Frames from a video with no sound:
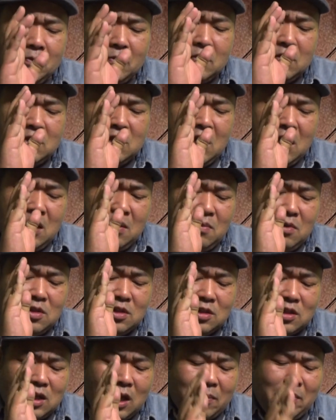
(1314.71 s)

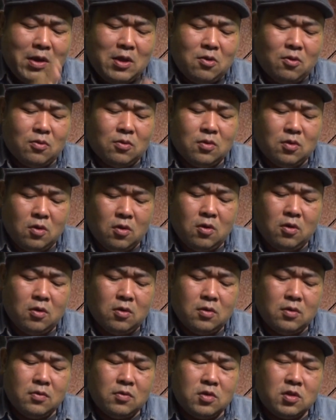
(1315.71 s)
ジェームス・キャメロンの
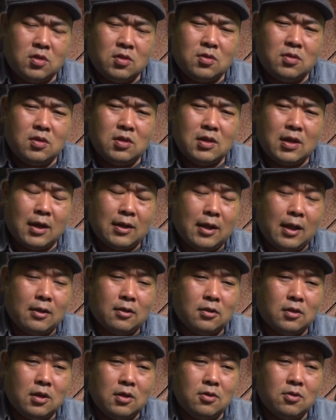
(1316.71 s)
作り方っ
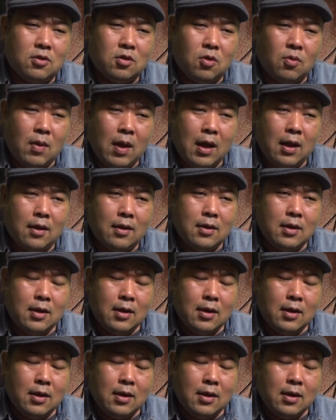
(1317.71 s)
ていうのは、